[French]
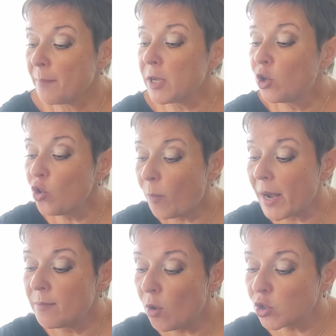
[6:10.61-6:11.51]
Mais
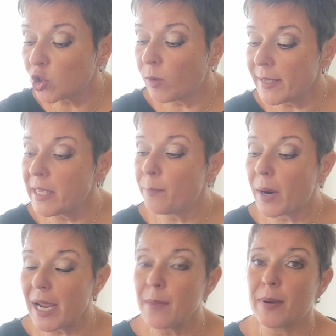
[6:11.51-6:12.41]
globalement, soyez
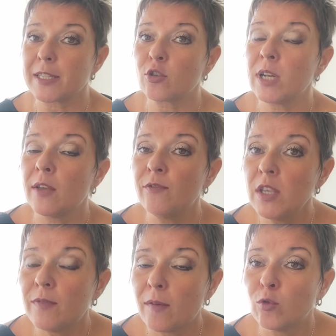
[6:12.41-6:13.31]
prêts parce que la
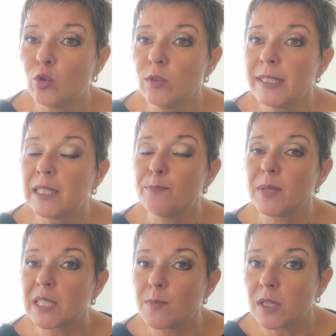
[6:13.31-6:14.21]
vie va vous donner des
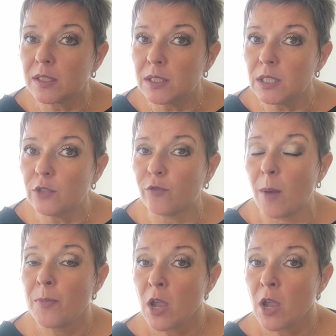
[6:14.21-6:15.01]
perspectives